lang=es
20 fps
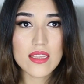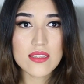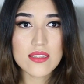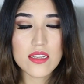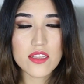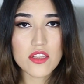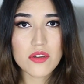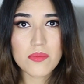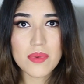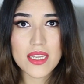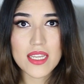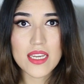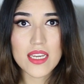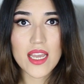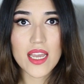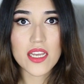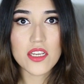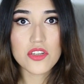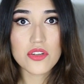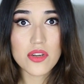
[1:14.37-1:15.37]
diciéndome
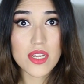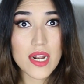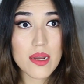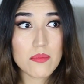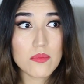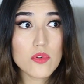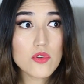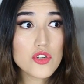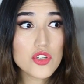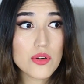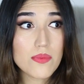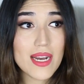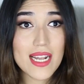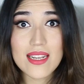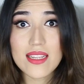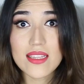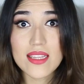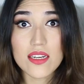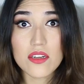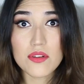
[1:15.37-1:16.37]
que yo era mucho
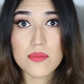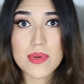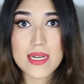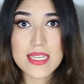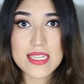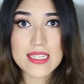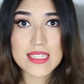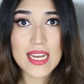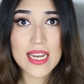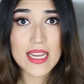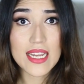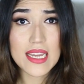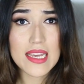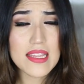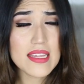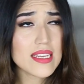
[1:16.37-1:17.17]
más linda con maquillaje,